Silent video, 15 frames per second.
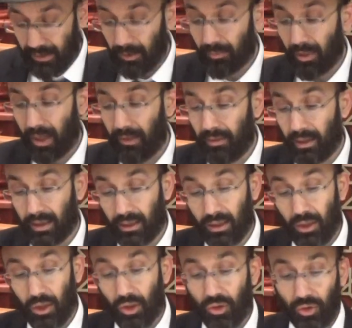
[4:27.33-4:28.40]
сын праведника.
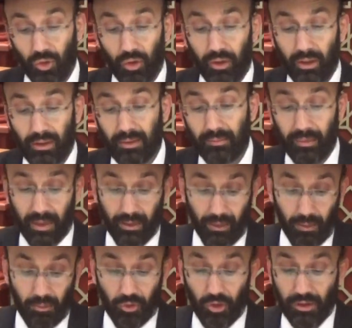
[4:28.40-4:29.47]
То есть, мы
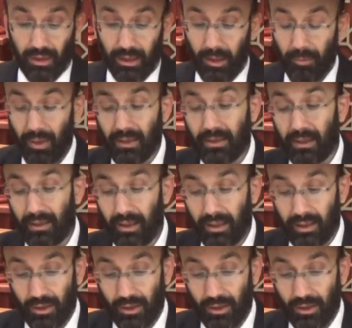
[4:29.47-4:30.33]
говорим, кто Цадик бен Садик,